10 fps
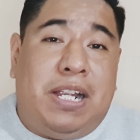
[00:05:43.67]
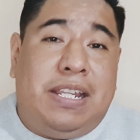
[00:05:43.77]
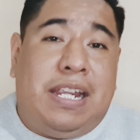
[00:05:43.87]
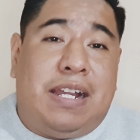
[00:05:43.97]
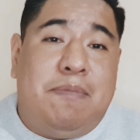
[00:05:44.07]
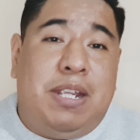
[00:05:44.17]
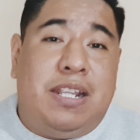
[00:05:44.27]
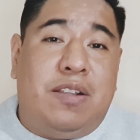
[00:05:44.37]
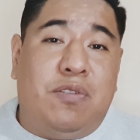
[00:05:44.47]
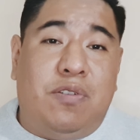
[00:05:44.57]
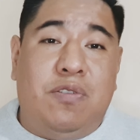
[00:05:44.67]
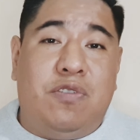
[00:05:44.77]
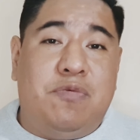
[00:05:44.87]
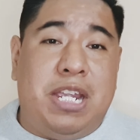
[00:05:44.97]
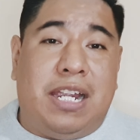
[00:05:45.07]
pues prácticamente
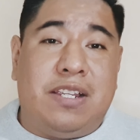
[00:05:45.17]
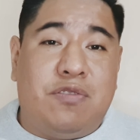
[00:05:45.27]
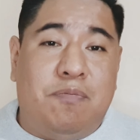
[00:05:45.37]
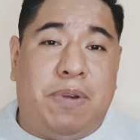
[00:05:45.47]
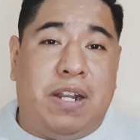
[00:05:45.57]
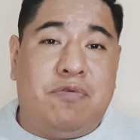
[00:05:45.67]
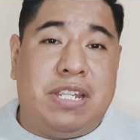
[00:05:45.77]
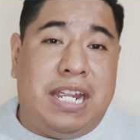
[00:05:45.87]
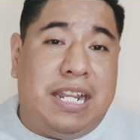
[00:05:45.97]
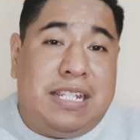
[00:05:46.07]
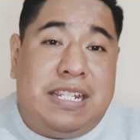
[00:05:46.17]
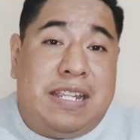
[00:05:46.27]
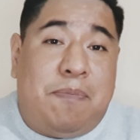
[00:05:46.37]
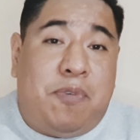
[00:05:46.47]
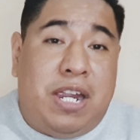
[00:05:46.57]
todos los viajes son para
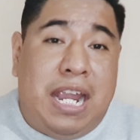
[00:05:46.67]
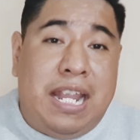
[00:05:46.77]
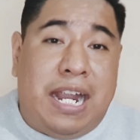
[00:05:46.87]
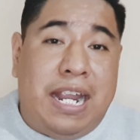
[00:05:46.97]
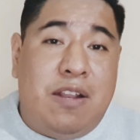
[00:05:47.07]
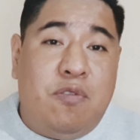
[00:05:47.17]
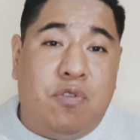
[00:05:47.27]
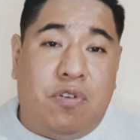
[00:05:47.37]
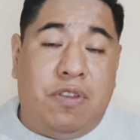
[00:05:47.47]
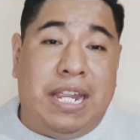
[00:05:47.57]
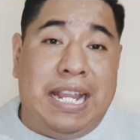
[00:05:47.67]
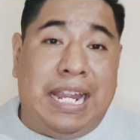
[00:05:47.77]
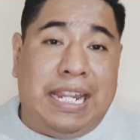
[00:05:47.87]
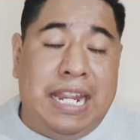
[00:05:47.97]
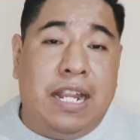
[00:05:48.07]
ustedes y se pueden dar el
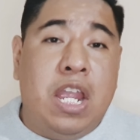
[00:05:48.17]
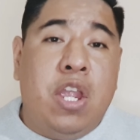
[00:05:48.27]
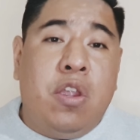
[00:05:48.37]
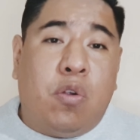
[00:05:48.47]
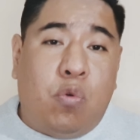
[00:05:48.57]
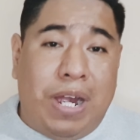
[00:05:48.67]
lujo de elegir